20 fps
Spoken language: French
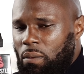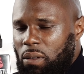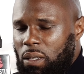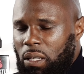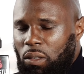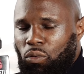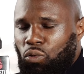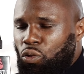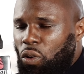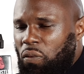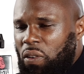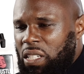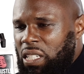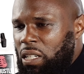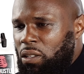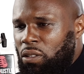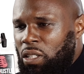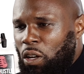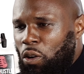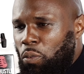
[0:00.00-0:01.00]
C'est toujours
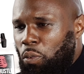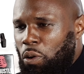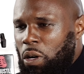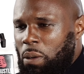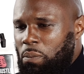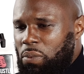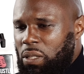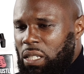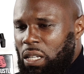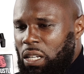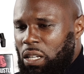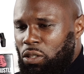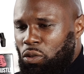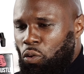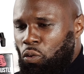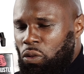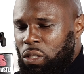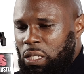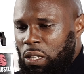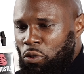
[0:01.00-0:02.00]
facile de dire le problème, c'est les
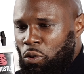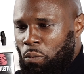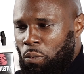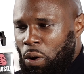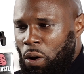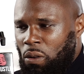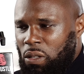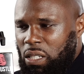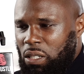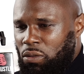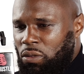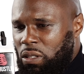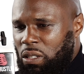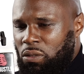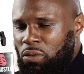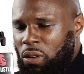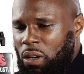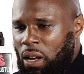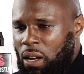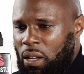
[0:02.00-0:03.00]
autres, c'est le blanc, c'est ceci,
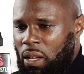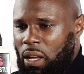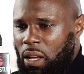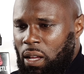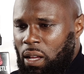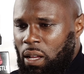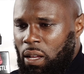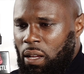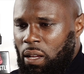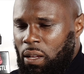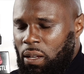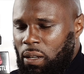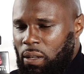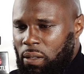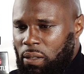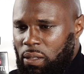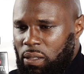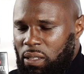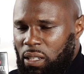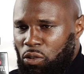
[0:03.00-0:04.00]
cela.
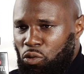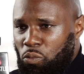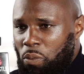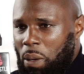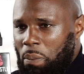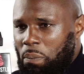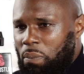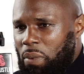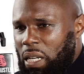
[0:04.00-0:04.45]
C'est nous-mêmes